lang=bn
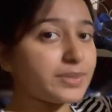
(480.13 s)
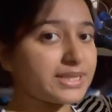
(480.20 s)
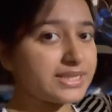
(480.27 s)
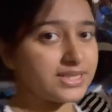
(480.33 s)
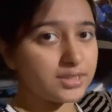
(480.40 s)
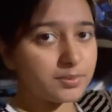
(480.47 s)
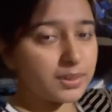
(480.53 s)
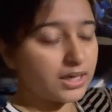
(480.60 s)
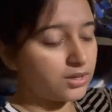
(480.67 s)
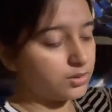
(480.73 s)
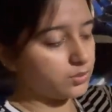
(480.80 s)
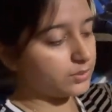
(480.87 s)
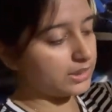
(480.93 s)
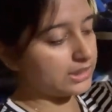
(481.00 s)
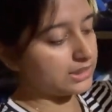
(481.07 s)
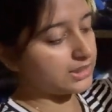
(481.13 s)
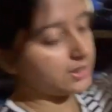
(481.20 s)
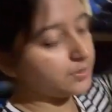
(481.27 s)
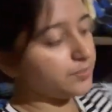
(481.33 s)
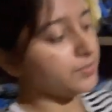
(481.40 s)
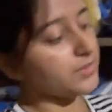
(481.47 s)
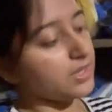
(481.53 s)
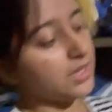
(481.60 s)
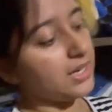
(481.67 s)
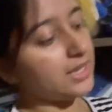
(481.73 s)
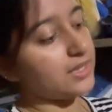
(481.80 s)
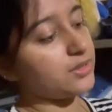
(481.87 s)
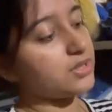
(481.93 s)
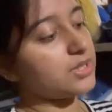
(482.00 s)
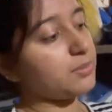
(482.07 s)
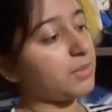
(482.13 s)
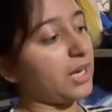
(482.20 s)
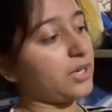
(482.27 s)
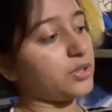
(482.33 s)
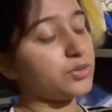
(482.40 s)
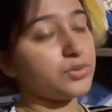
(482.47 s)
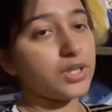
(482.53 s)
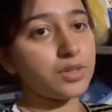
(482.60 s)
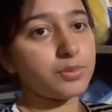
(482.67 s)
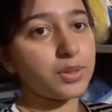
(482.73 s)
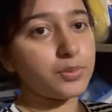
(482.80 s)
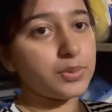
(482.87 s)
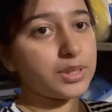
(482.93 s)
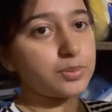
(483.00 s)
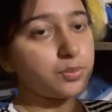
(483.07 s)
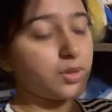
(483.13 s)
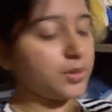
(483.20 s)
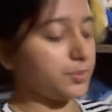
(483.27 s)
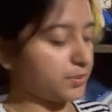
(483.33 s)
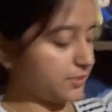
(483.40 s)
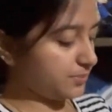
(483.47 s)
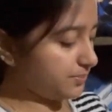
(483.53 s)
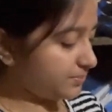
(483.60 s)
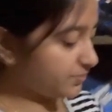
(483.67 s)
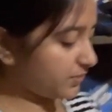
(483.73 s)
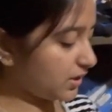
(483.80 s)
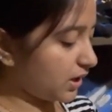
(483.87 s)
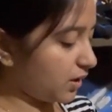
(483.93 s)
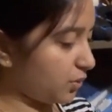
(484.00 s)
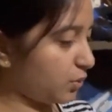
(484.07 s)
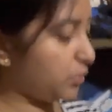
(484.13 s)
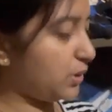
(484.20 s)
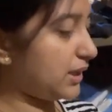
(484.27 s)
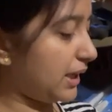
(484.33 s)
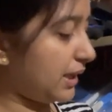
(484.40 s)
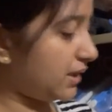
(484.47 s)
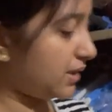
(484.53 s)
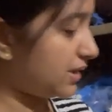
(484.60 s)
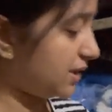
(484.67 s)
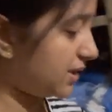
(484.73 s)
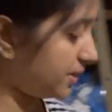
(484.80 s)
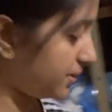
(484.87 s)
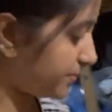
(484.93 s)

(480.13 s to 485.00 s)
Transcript: বেশি ভালো কোয়ালিটি এটা হচ্ছে মাইক্রোফাইবার ওয়েট মপ দাবা খুলে দেখাচ্ছি